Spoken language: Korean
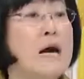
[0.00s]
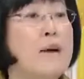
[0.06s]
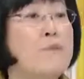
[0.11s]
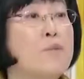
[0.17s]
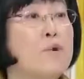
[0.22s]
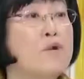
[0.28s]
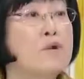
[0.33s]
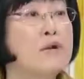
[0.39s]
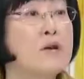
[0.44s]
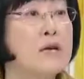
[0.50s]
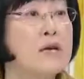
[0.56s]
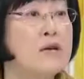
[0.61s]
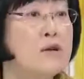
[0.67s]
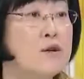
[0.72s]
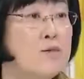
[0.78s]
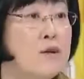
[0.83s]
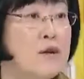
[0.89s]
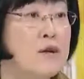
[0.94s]
안 먹을래
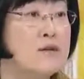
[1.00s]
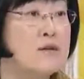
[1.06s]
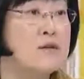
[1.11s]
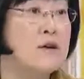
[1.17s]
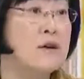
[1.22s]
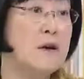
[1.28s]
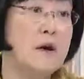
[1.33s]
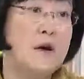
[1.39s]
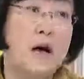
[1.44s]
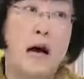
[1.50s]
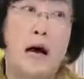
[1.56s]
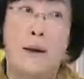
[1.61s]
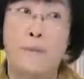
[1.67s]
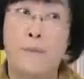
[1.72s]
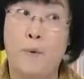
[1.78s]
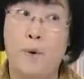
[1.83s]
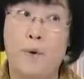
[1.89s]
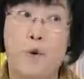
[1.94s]
이러면 그렇죠. 애들이
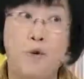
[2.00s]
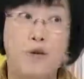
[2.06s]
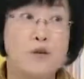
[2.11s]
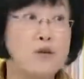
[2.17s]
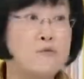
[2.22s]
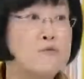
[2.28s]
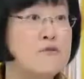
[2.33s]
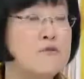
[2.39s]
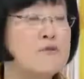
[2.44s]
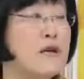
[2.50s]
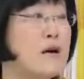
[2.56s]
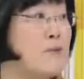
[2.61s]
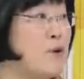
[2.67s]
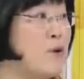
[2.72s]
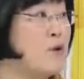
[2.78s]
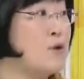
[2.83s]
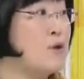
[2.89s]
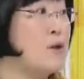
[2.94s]
안 먹어 이러면 그다음에